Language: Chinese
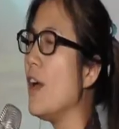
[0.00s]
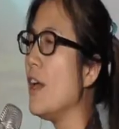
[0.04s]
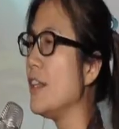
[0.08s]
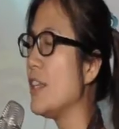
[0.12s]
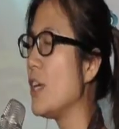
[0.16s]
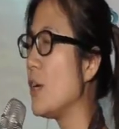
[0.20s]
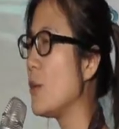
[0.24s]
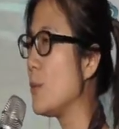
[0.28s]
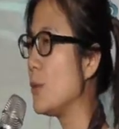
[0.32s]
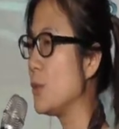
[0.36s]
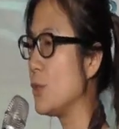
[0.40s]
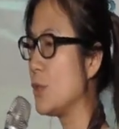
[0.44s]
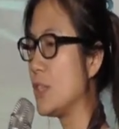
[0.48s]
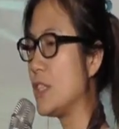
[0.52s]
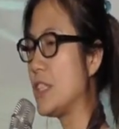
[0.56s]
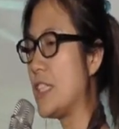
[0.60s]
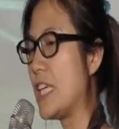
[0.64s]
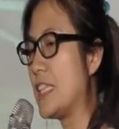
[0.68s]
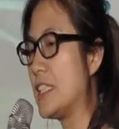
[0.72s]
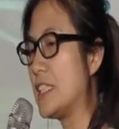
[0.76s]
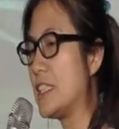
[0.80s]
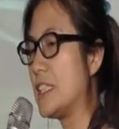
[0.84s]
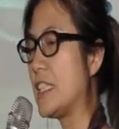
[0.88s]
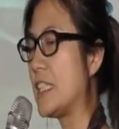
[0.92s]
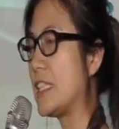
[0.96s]
那我们就是
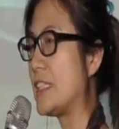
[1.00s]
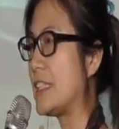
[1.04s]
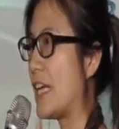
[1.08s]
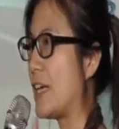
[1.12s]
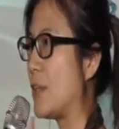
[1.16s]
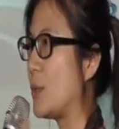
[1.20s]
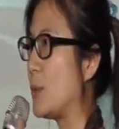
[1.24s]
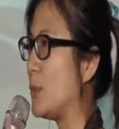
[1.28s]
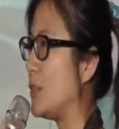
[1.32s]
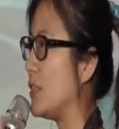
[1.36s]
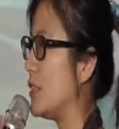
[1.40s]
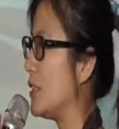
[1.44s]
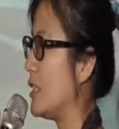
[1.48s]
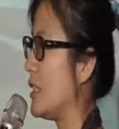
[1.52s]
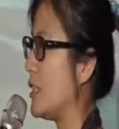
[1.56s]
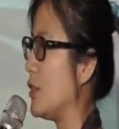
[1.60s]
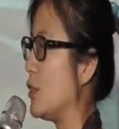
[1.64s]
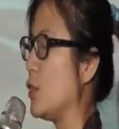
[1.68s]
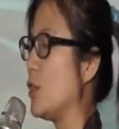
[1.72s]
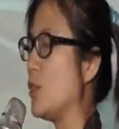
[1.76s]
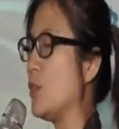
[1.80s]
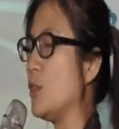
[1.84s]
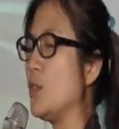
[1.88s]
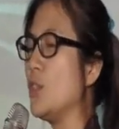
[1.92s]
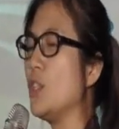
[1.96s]
沿着那个山谷一直进
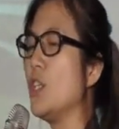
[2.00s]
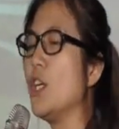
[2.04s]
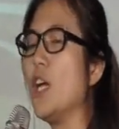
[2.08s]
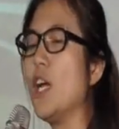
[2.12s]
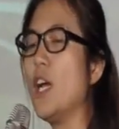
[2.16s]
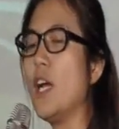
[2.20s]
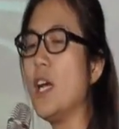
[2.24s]
去。